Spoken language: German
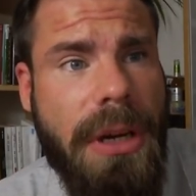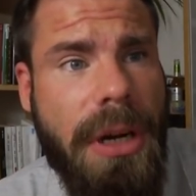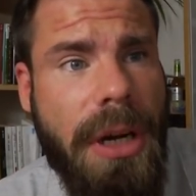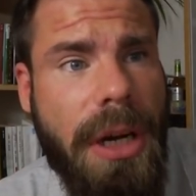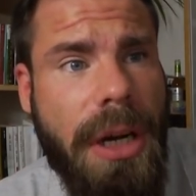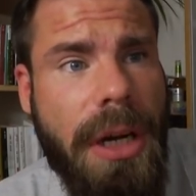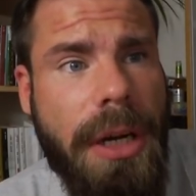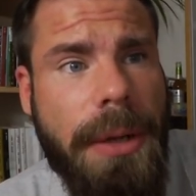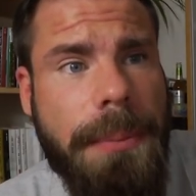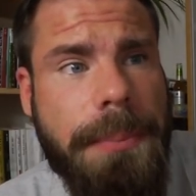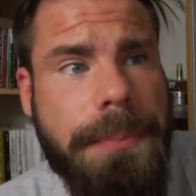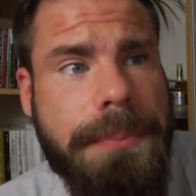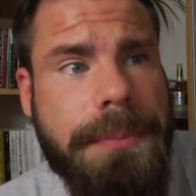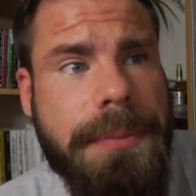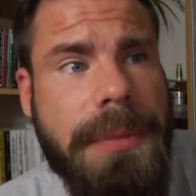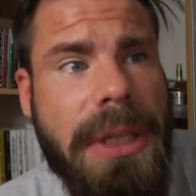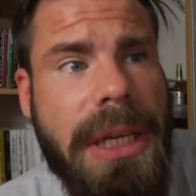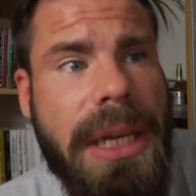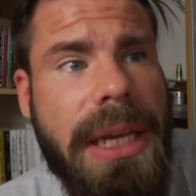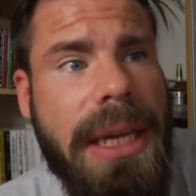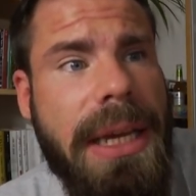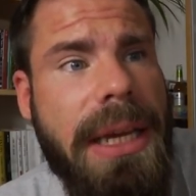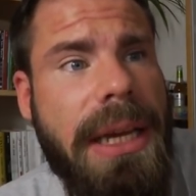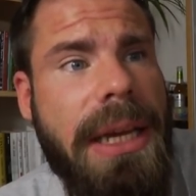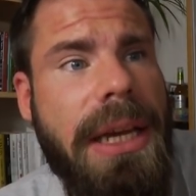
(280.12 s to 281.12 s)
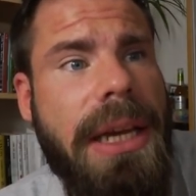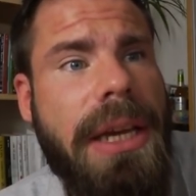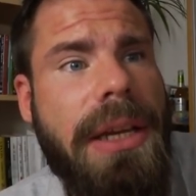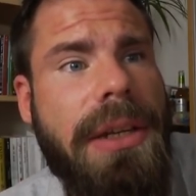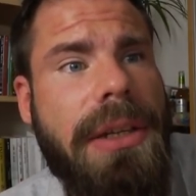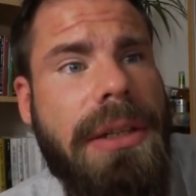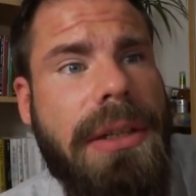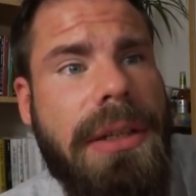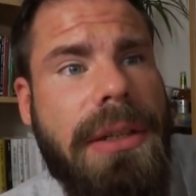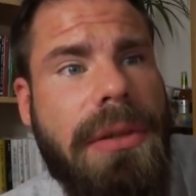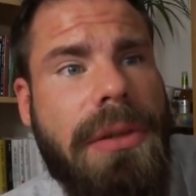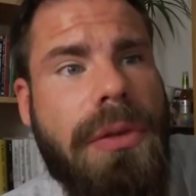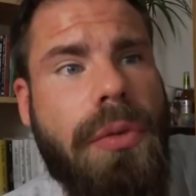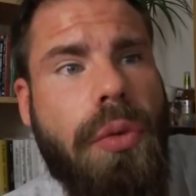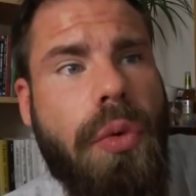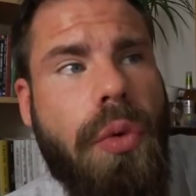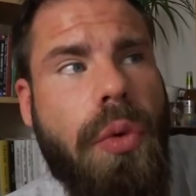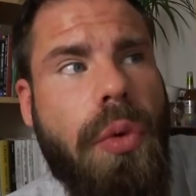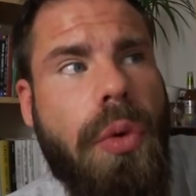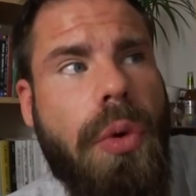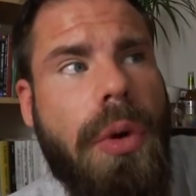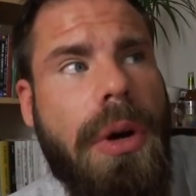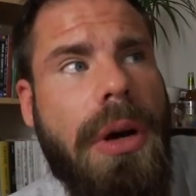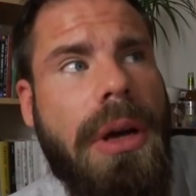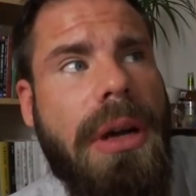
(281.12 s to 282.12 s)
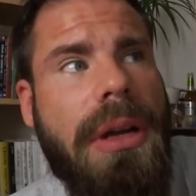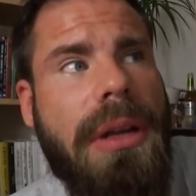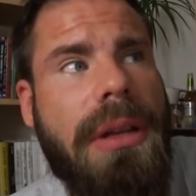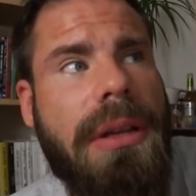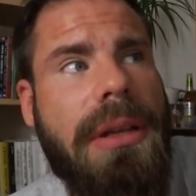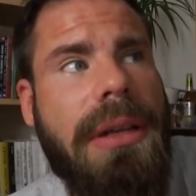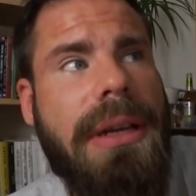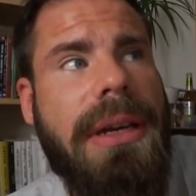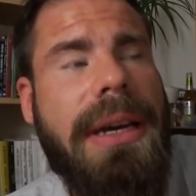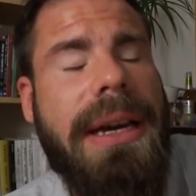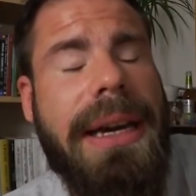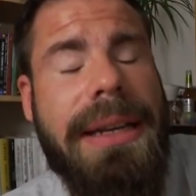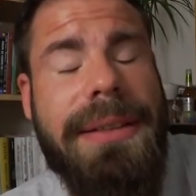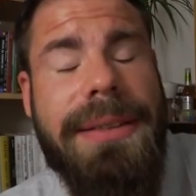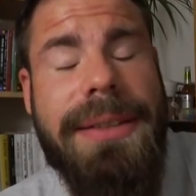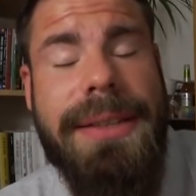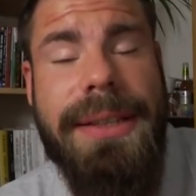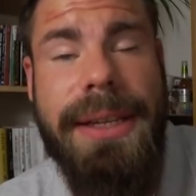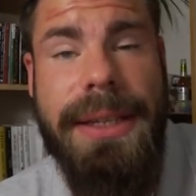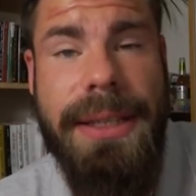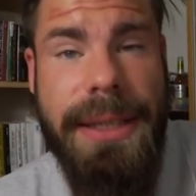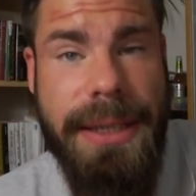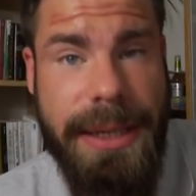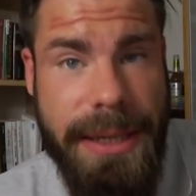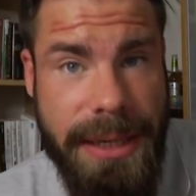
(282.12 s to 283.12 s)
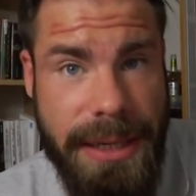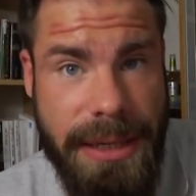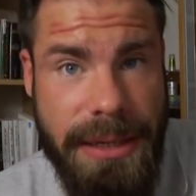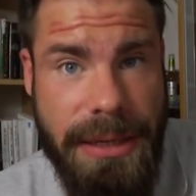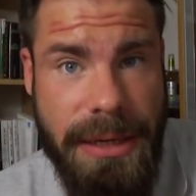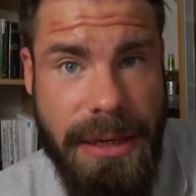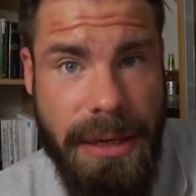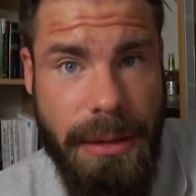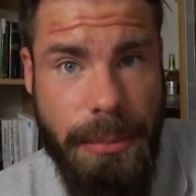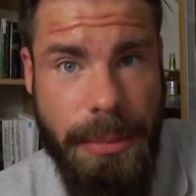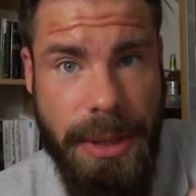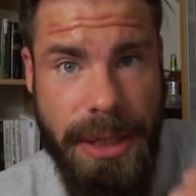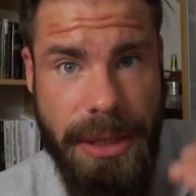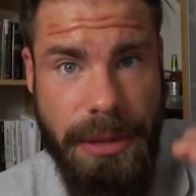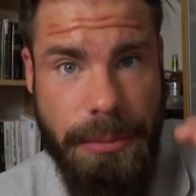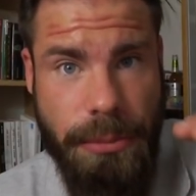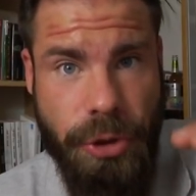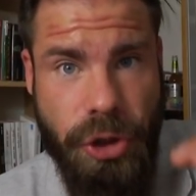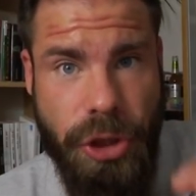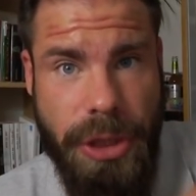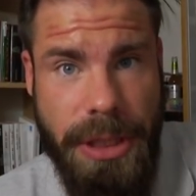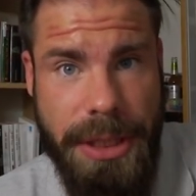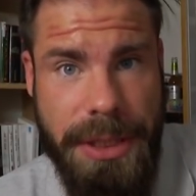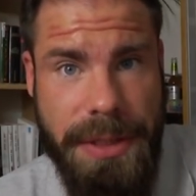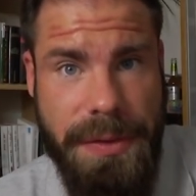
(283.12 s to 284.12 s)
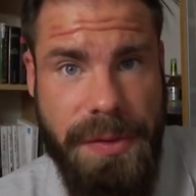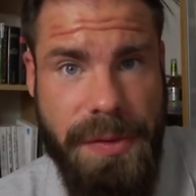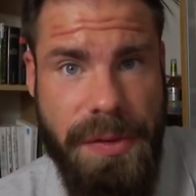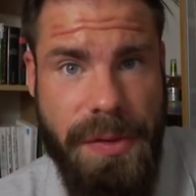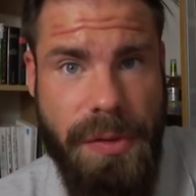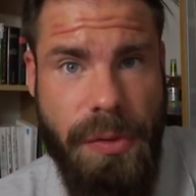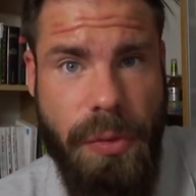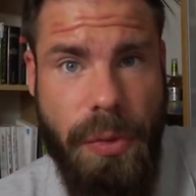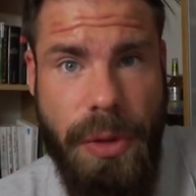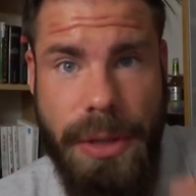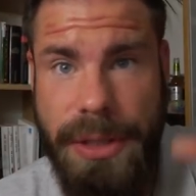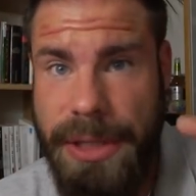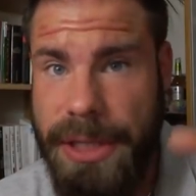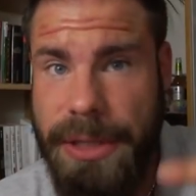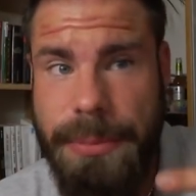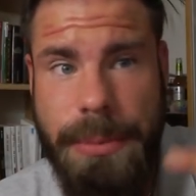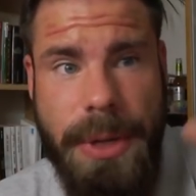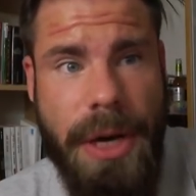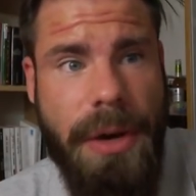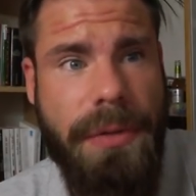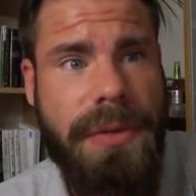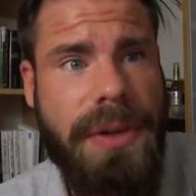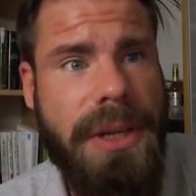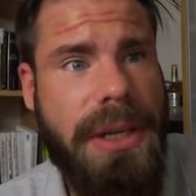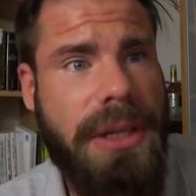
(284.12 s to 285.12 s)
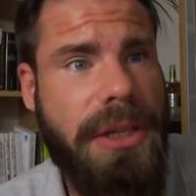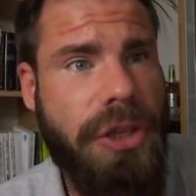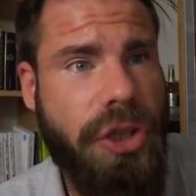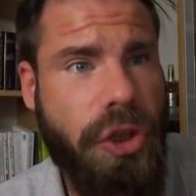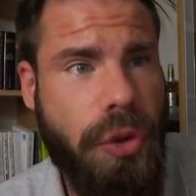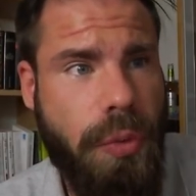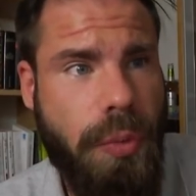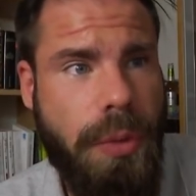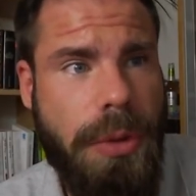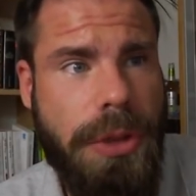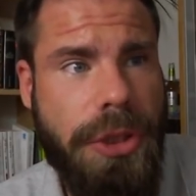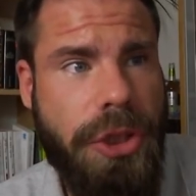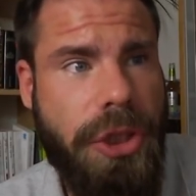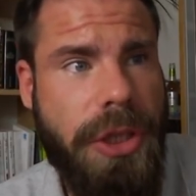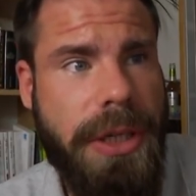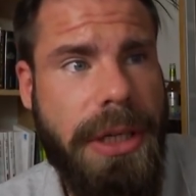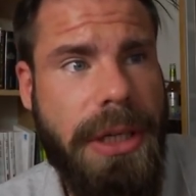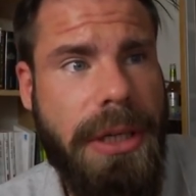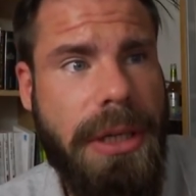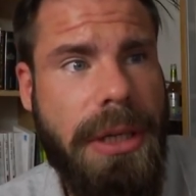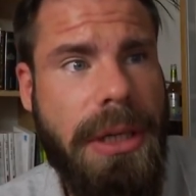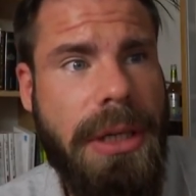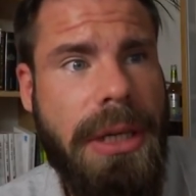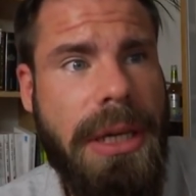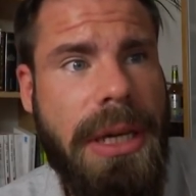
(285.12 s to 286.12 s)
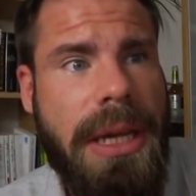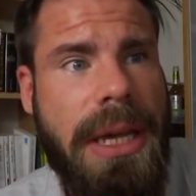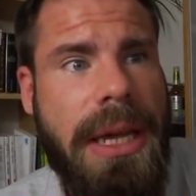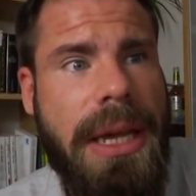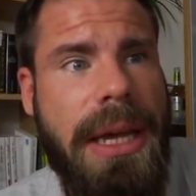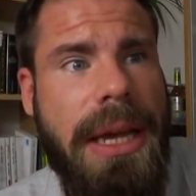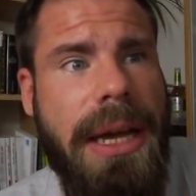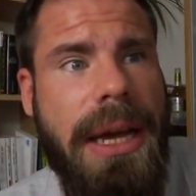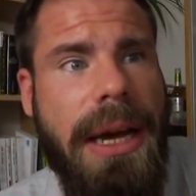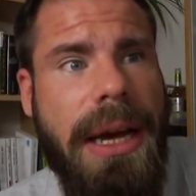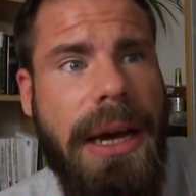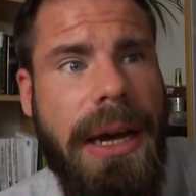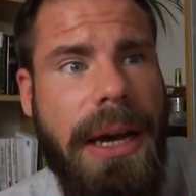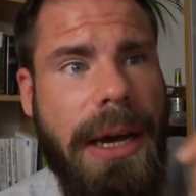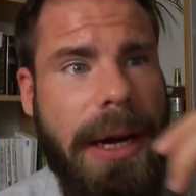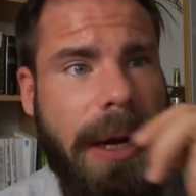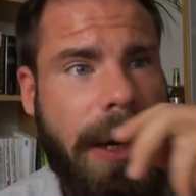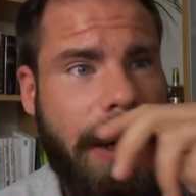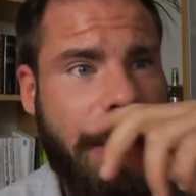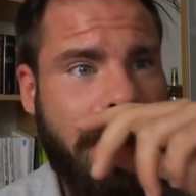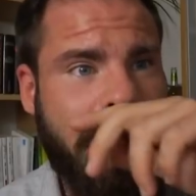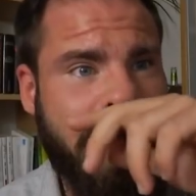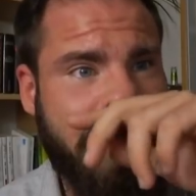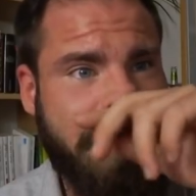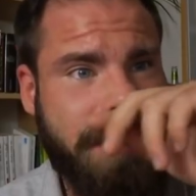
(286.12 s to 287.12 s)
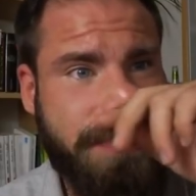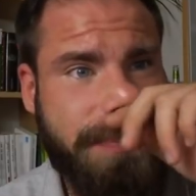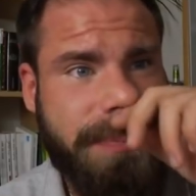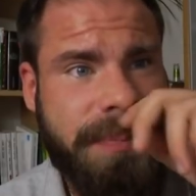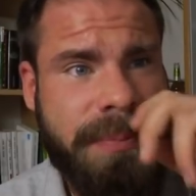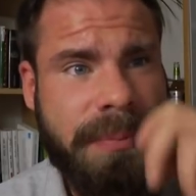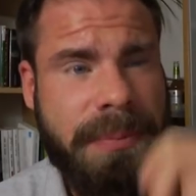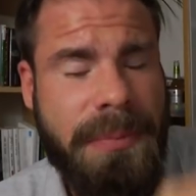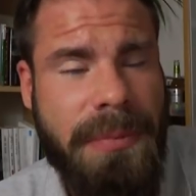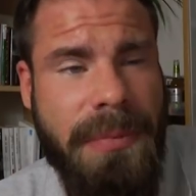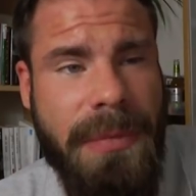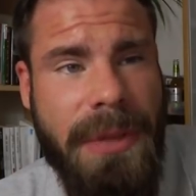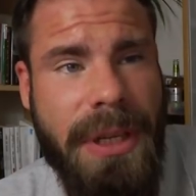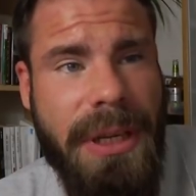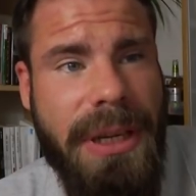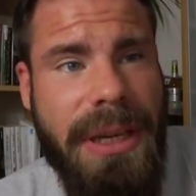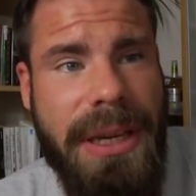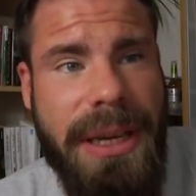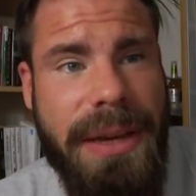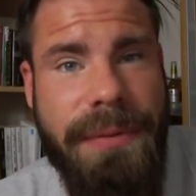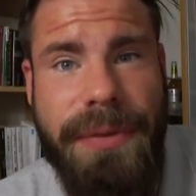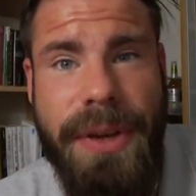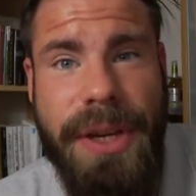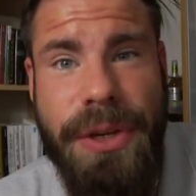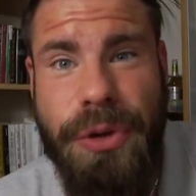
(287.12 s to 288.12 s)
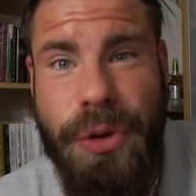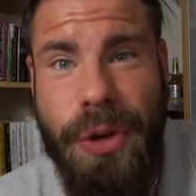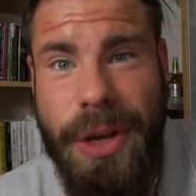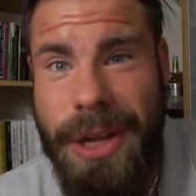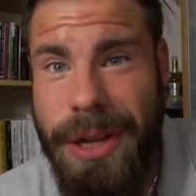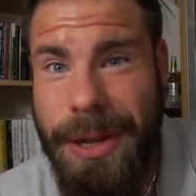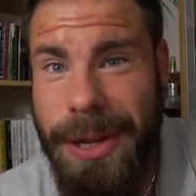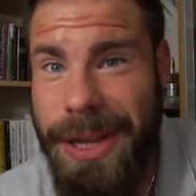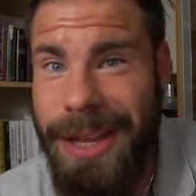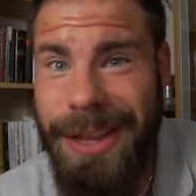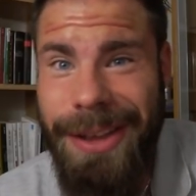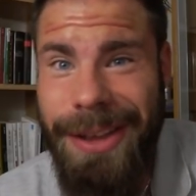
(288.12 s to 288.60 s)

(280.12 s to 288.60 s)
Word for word: ähm, du kannst deine Kinder bei einem schlechten Score nicht mehr auf jede Schule schicken. Ähm, eventuell